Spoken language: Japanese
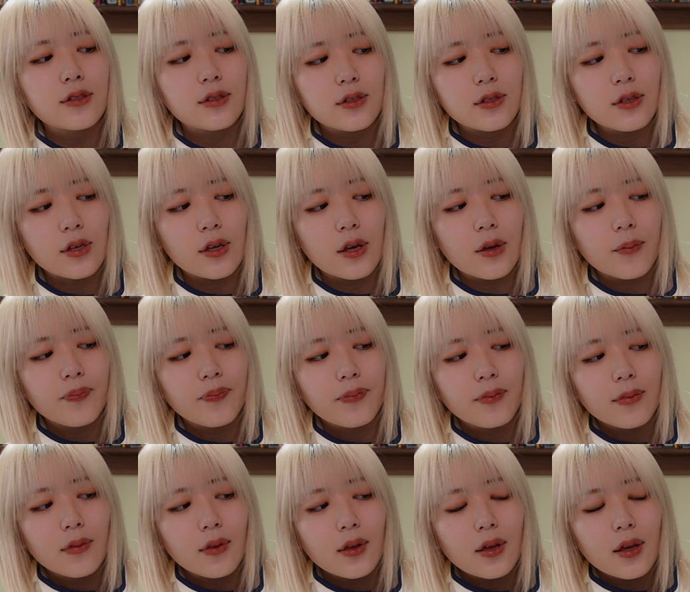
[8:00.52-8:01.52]
す。
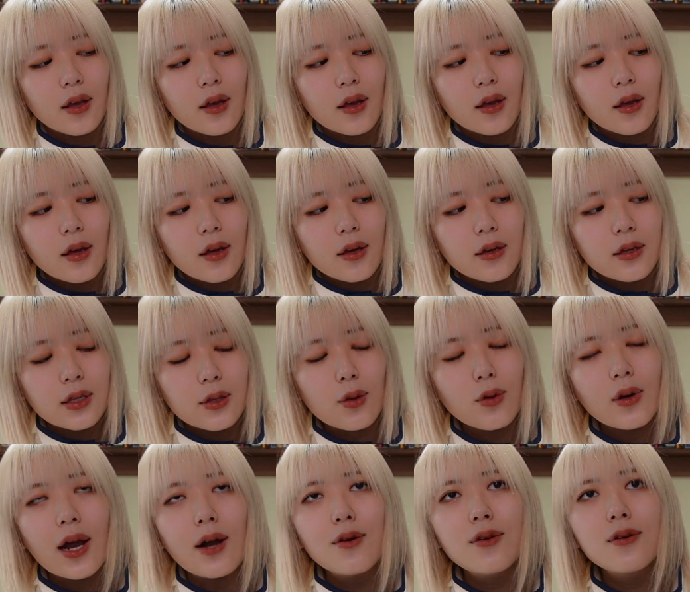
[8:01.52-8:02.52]
きっ
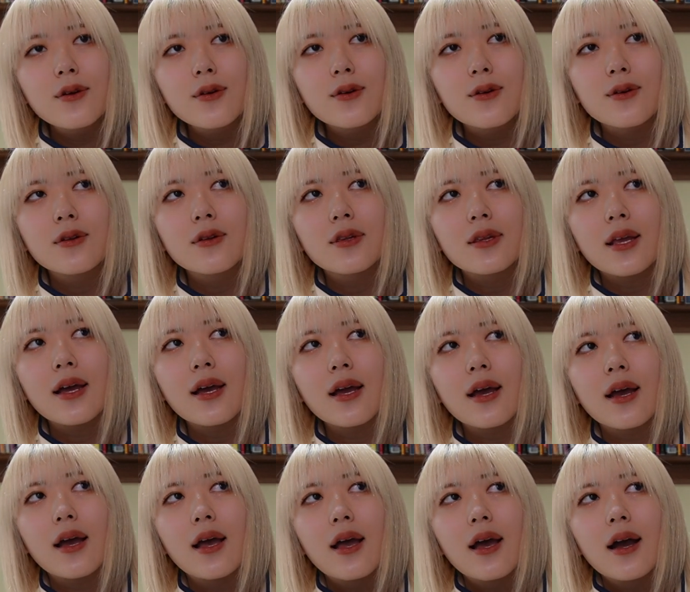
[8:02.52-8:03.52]
とラウール君っ
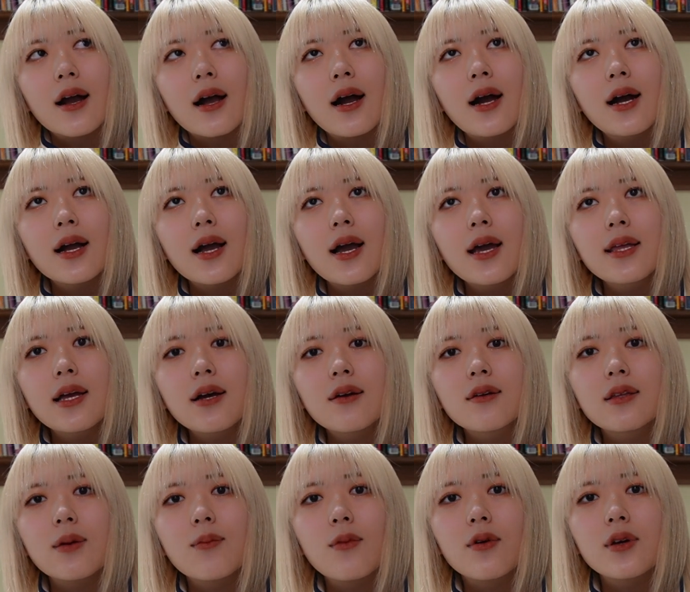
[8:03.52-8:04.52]
て考えな
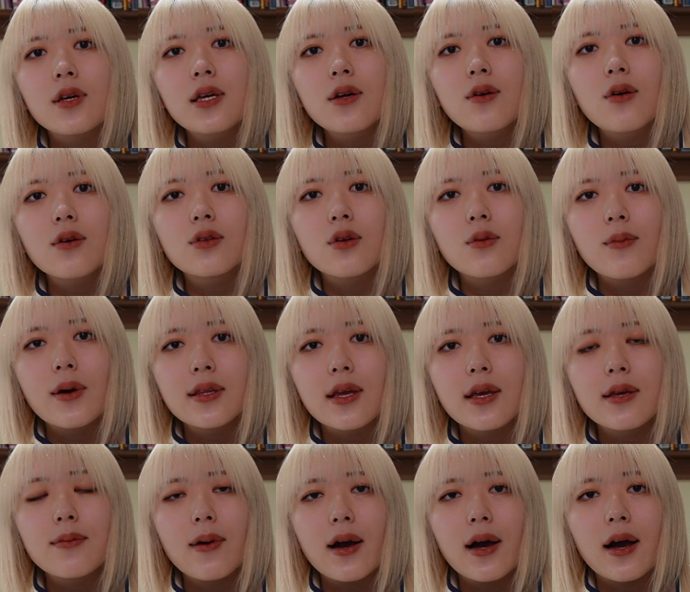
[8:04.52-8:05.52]
くてもいいことま
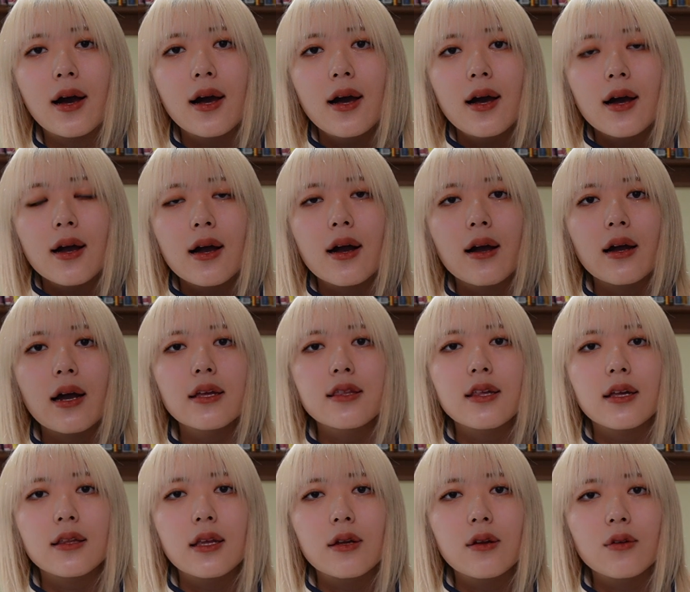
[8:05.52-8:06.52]
で今考え
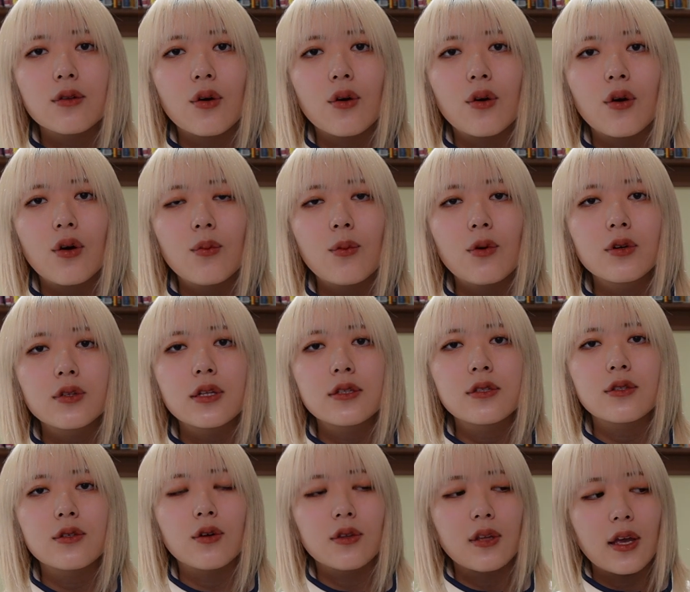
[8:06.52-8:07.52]
ちゃってると思うんで
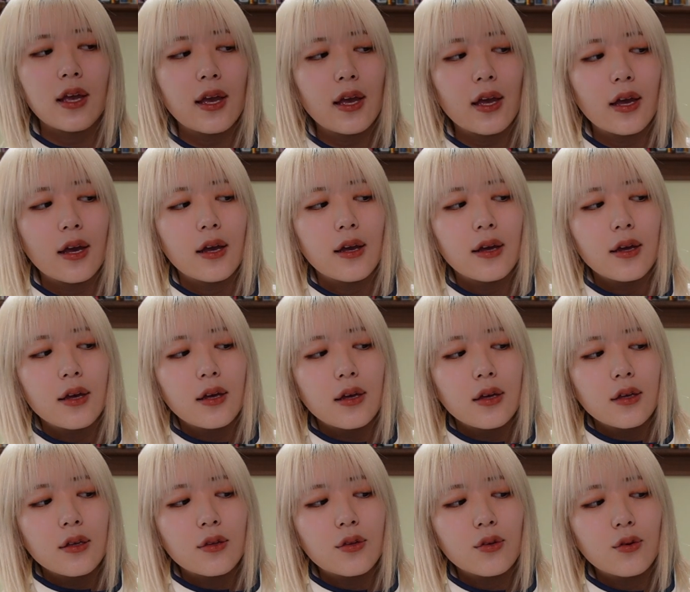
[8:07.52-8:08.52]
すよね。
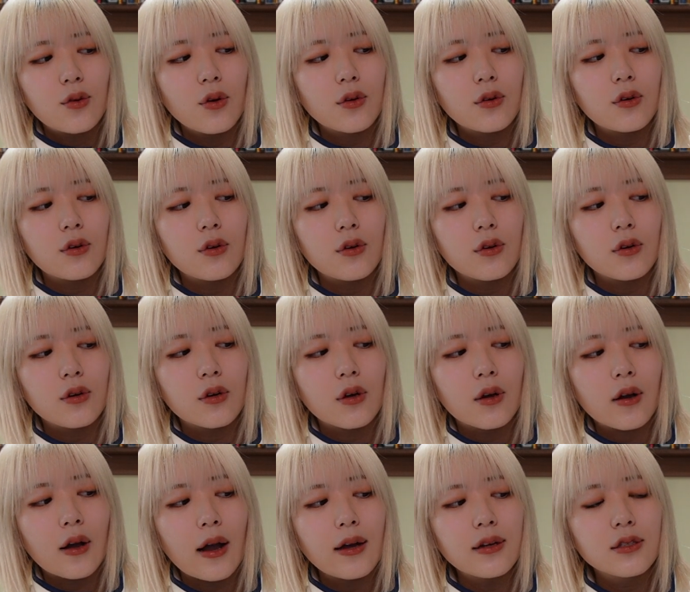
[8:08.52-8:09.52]
すごく
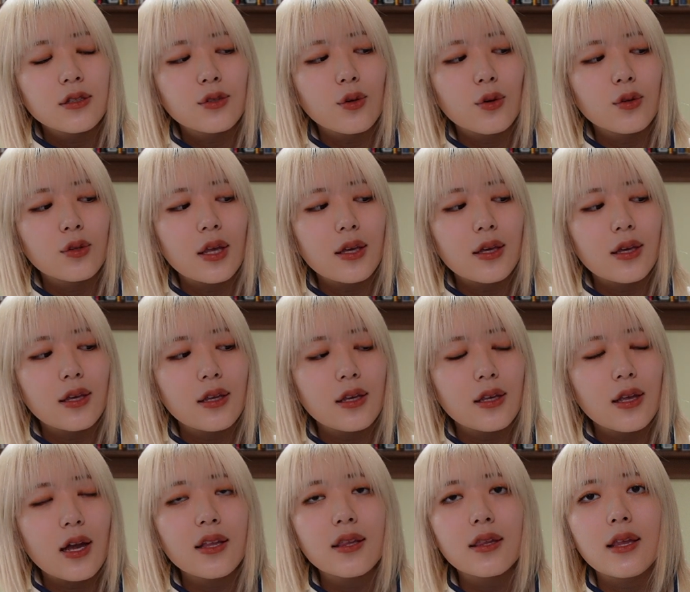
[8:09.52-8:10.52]
感傷的に
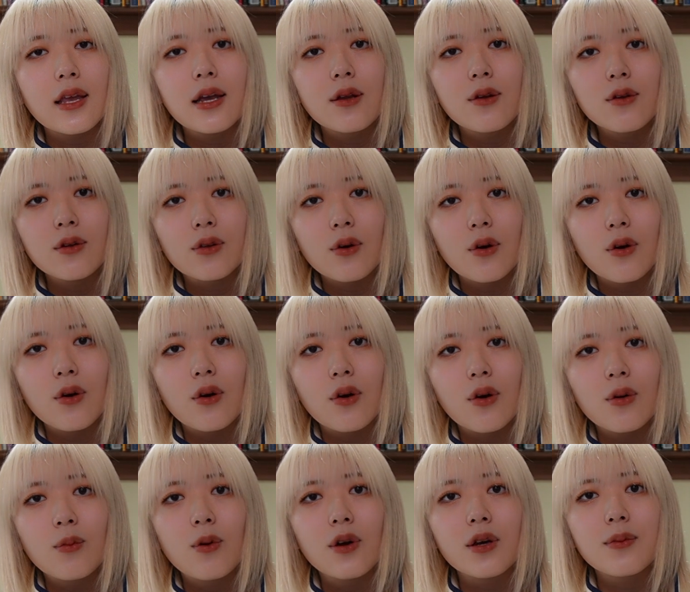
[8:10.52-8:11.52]
なっていると
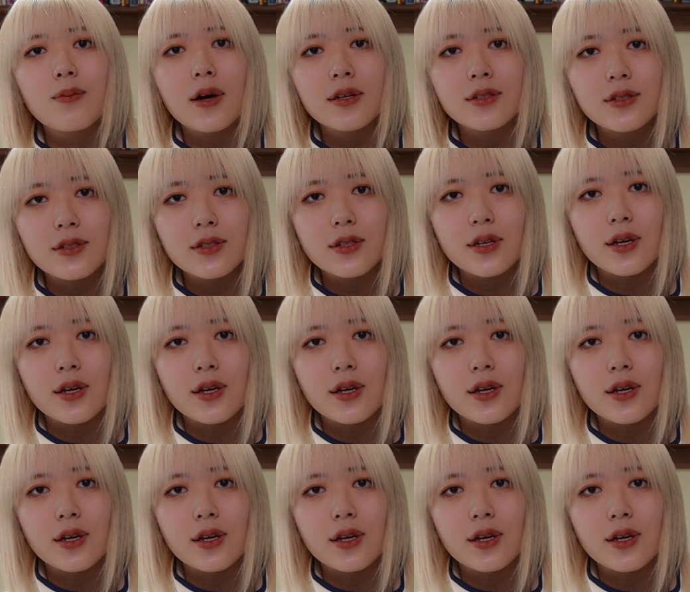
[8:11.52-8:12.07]
思います。